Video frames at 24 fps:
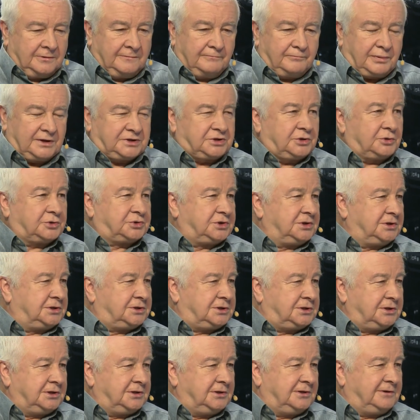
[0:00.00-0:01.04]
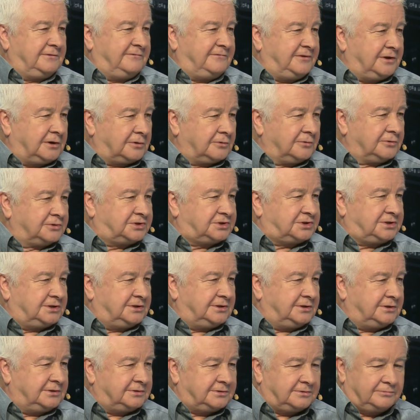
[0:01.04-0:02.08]
pasożyty,
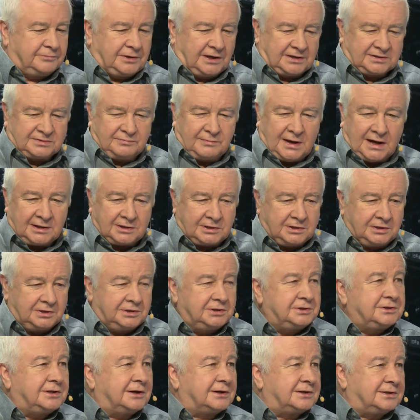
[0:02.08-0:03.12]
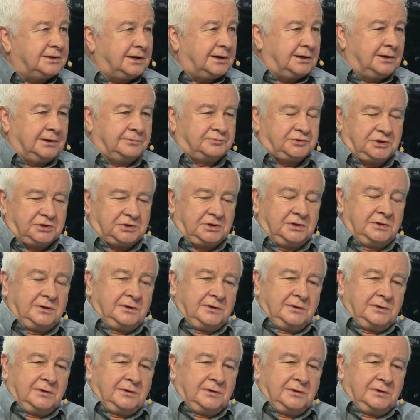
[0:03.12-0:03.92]
wirusy, miazmaty i tak dalej. Przecież